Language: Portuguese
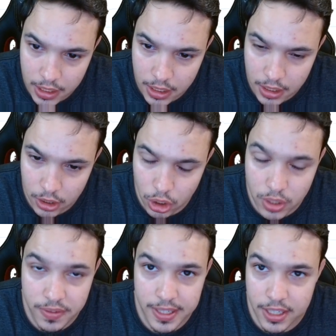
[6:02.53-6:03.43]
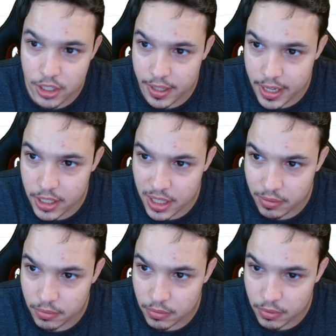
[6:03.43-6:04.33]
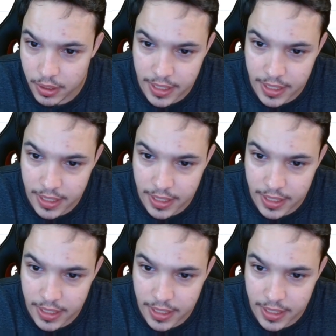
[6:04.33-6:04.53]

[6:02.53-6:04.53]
12 vezes 3, né? E aí vai